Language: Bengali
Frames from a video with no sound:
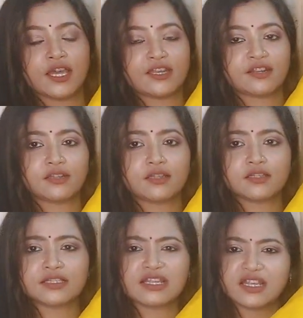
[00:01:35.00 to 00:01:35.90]
এটা একটা
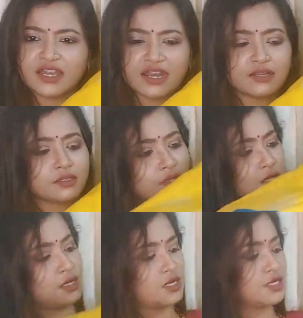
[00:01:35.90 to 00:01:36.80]
সিল্কের
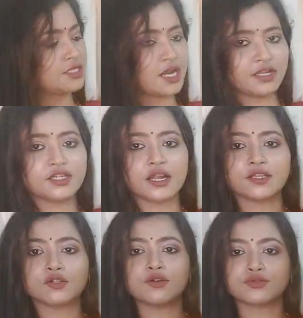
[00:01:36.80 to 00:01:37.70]
শাড়ি
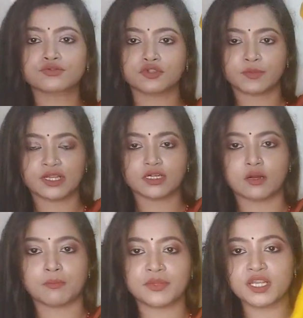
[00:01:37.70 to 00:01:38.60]
শাড়িটা খুব সুন্দর মানে
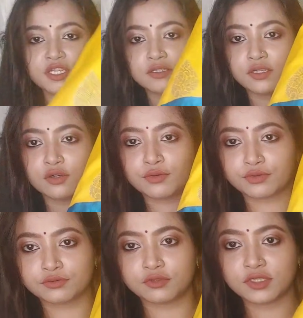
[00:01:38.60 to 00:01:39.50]
কম্বিনেশনটা খুব
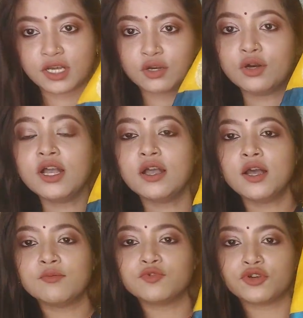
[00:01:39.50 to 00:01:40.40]
সুন্দর দেখো
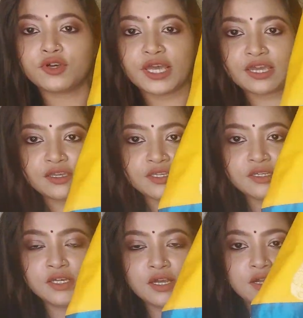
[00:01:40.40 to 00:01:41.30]
পুরো এই
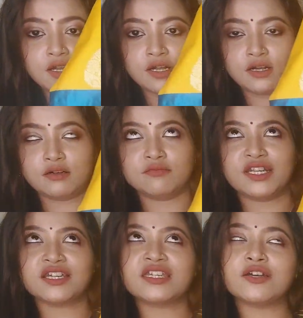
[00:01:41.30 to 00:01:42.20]

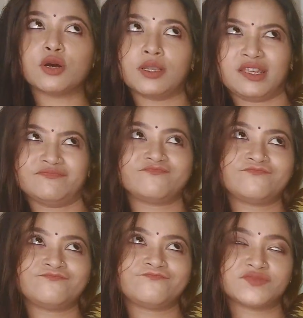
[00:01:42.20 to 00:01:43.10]
এটা কি বলে
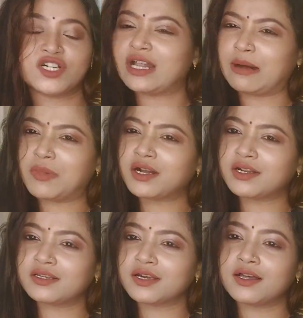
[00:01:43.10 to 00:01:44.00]
রামা
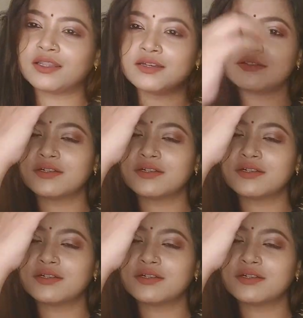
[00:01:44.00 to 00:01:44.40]
গ্রিন কালার